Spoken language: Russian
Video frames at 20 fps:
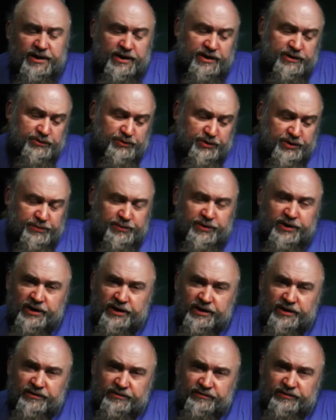которые
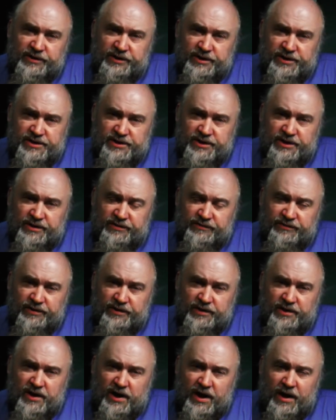были в этой церкви.
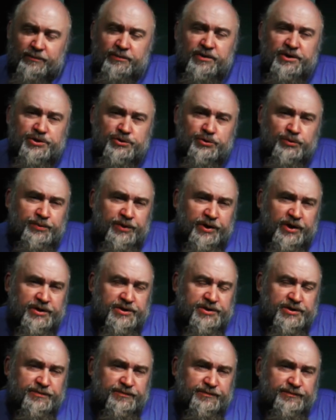А мы что
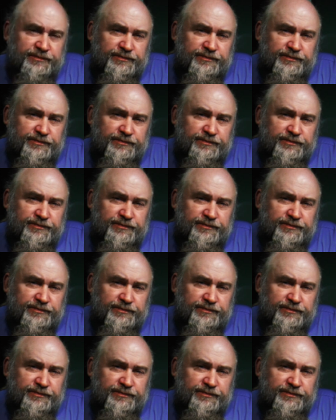прячем?